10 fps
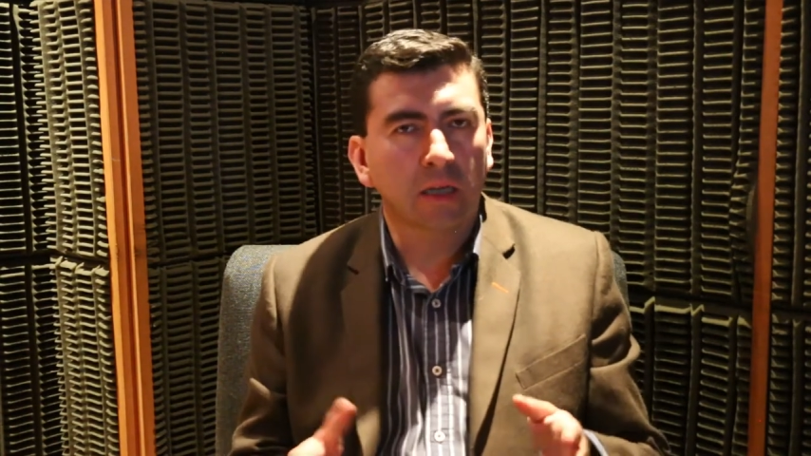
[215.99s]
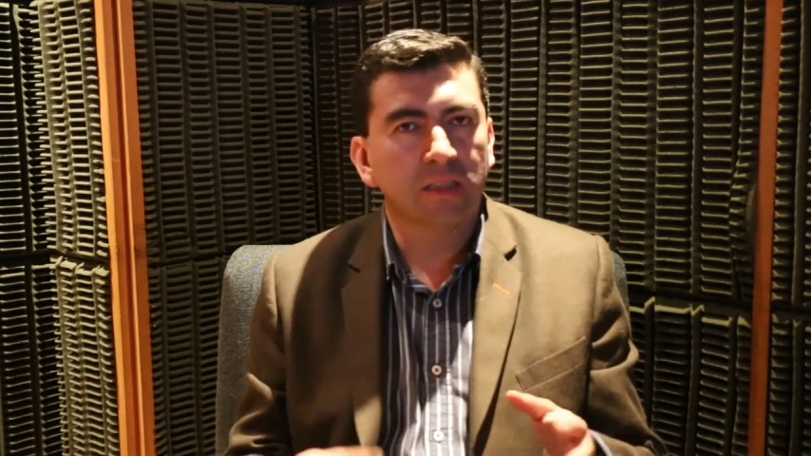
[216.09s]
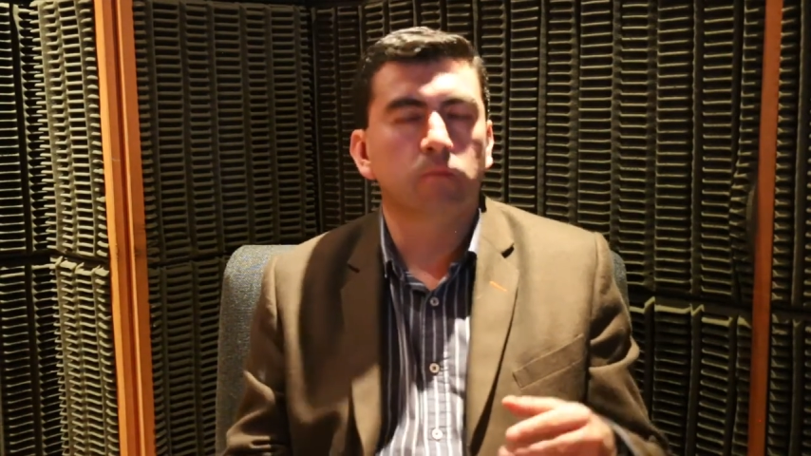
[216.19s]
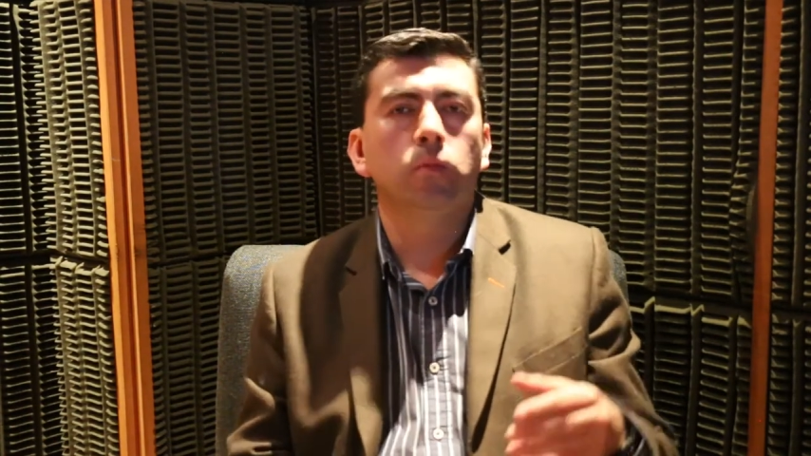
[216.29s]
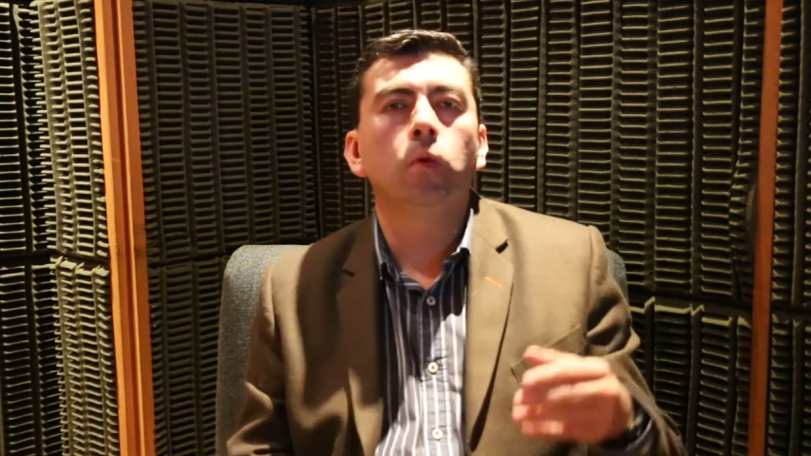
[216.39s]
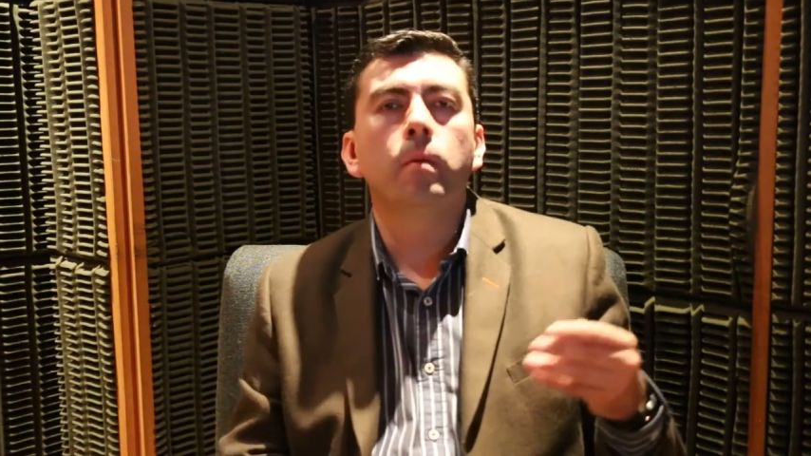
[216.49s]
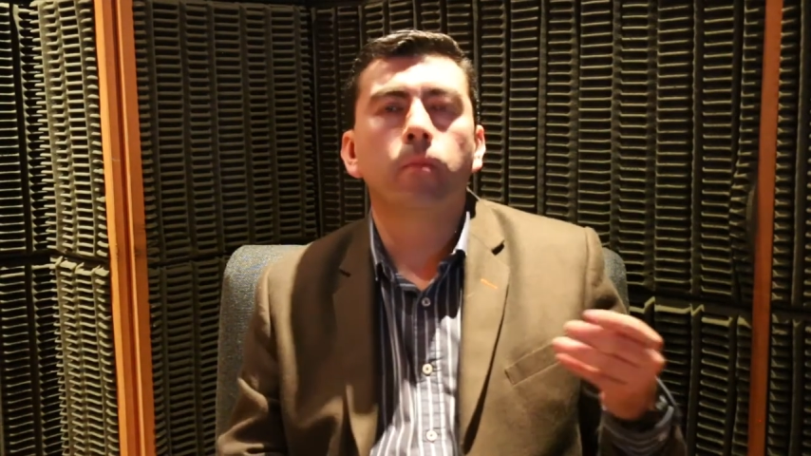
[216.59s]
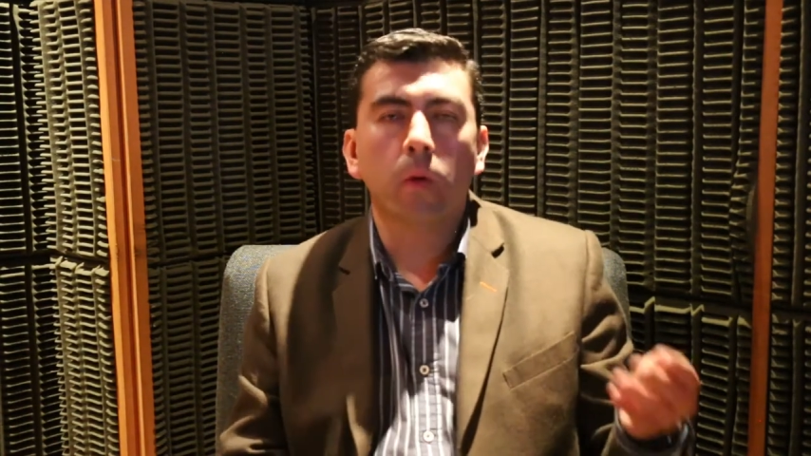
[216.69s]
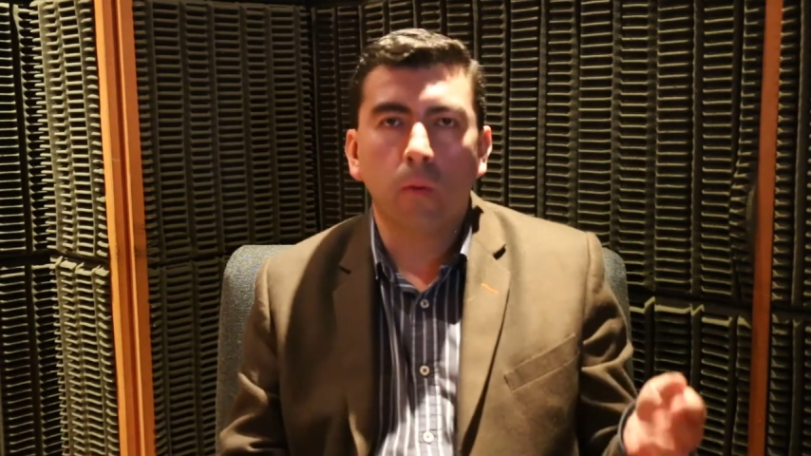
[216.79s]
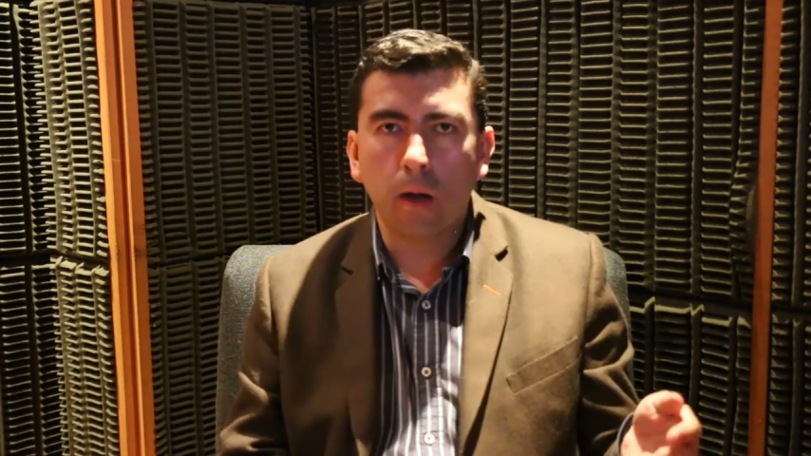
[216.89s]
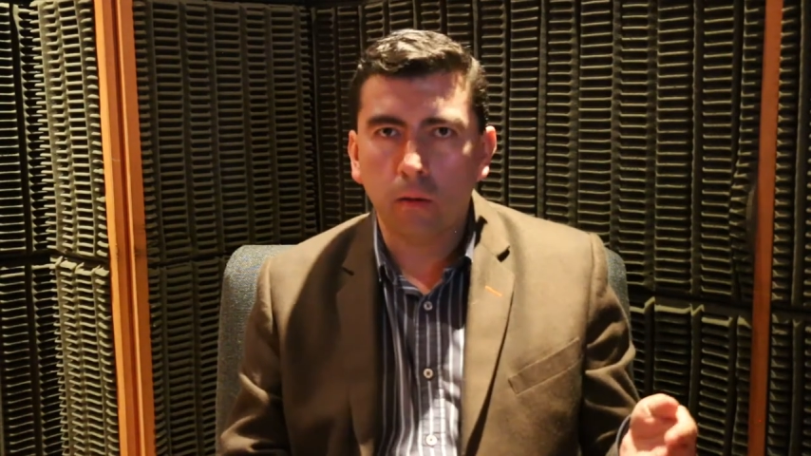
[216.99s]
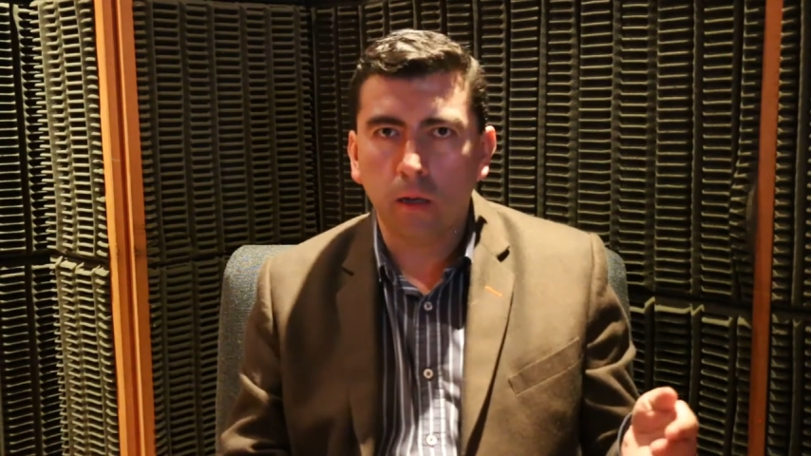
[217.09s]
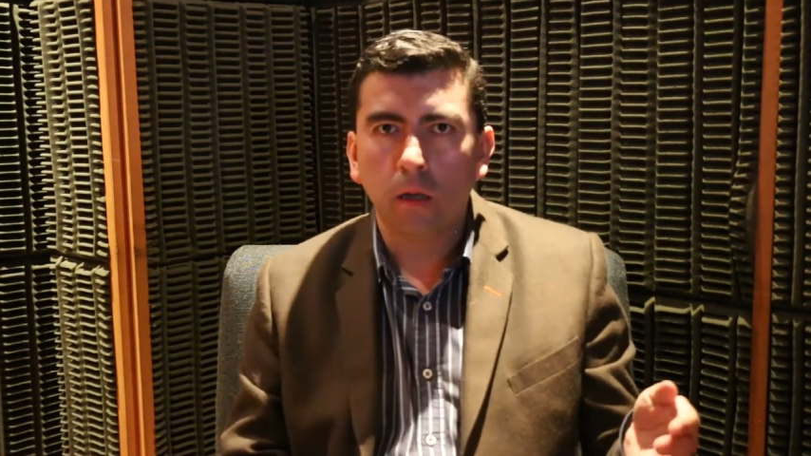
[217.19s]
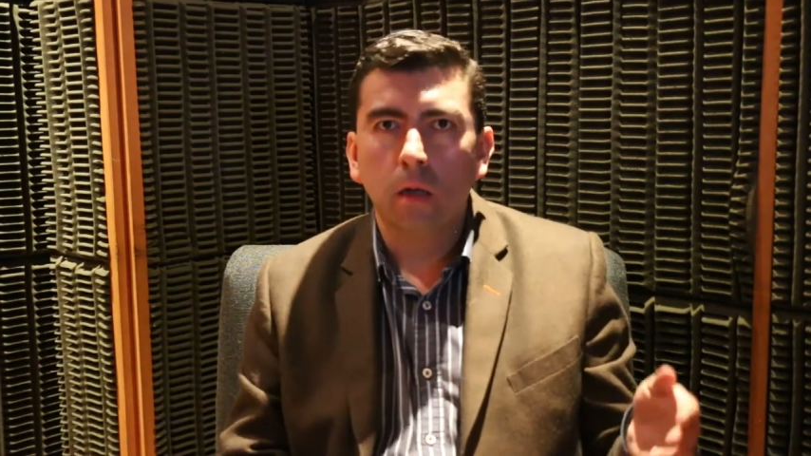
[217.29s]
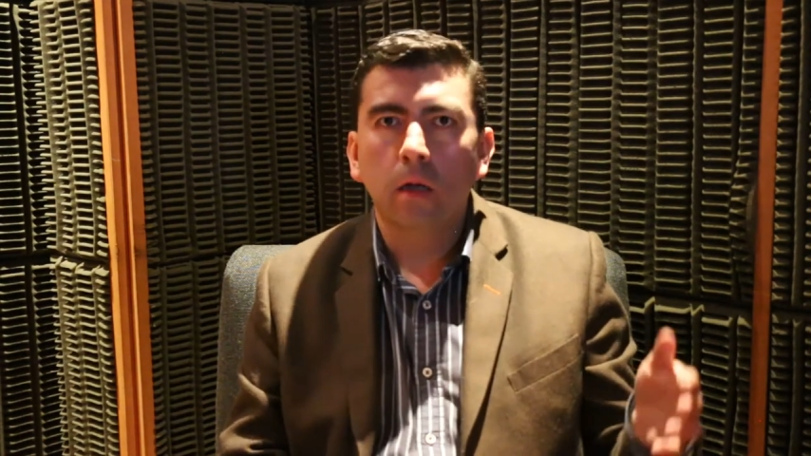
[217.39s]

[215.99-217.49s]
Que es muy probable